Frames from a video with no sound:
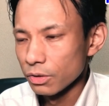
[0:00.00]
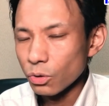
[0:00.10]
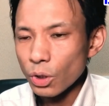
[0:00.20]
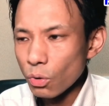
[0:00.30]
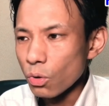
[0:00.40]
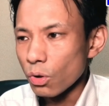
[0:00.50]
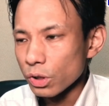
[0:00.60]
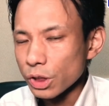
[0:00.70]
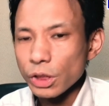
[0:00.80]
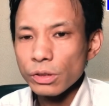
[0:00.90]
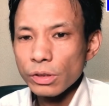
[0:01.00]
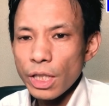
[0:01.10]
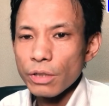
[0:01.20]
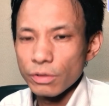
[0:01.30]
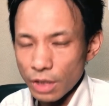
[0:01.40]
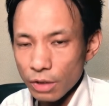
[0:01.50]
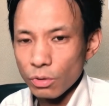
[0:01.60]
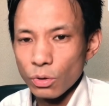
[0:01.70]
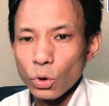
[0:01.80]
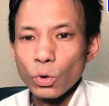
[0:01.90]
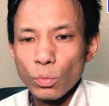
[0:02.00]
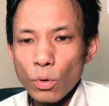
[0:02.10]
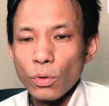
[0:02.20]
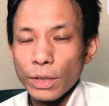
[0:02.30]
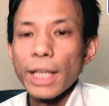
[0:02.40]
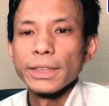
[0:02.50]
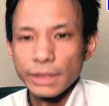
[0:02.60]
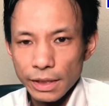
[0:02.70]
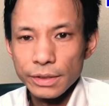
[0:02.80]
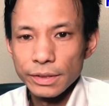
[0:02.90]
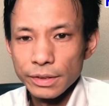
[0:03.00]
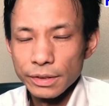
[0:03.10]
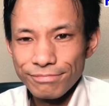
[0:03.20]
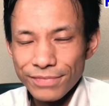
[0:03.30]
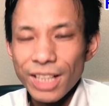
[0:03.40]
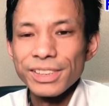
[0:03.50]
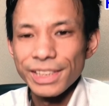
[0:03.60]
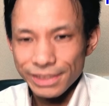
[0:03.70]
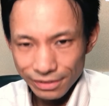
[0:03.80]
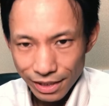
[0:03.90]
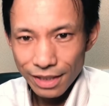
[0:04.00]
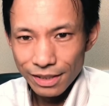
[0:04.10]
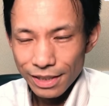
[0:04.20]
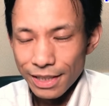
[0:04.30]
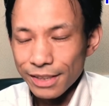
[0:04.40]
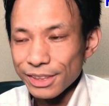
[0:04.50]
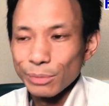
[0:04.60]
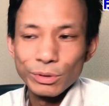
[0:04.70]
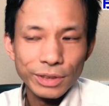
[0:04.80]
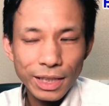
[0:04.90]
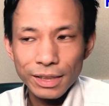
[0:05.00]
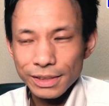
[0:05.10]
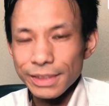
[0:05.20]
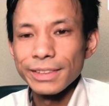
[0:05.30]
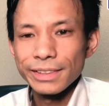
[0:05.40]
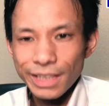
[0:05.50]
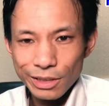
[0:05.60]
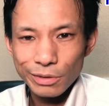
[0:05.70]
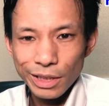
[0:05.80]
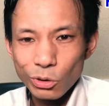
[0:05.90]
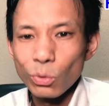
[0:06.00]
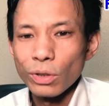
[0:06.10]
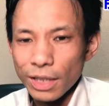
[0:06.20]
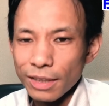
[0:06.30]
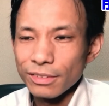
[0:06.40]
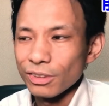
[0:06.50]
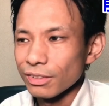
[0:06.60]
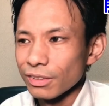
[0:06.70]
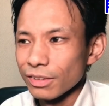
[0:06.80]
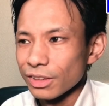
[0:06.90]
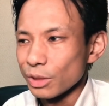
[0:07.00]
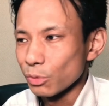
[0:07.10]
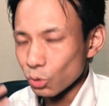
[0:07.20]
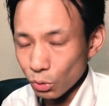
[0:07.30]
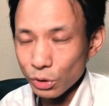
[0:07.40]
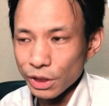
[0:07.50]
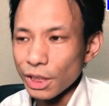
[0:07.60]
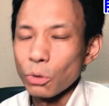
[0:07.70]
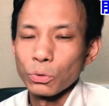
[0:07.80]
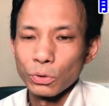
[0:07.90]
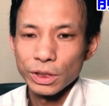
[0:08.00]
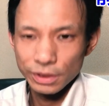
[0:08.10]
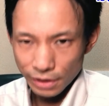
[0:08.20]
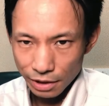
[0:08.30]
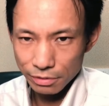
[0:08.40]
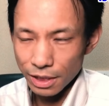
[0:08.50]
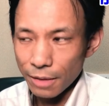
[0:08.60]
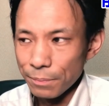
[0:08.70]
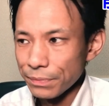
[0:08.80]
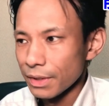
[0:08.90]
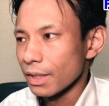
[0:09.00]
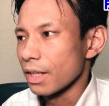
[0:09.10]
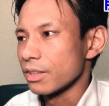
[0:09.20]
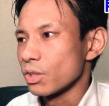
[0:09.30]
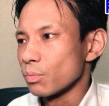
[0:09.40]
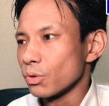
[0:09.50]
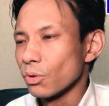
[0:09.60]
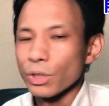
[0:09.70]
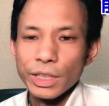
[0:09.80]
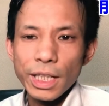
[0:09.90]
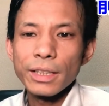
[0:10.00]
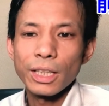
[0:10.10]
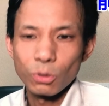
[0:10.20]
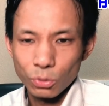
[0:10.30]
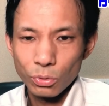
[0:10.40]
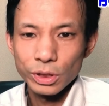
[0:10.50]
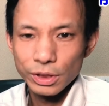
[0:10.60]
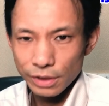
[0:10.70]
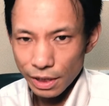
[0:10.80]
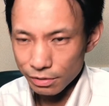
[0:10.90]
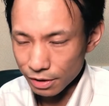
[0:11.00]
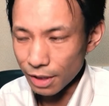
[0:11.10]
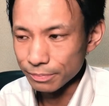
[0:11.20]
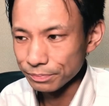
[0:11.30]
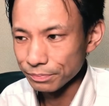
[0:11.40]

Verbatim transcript: それを知っているかというのも大事です大事ですよね、え自分が知っているかどうか自分の好きなことを知っているか、え自分の嫌なことを知っているか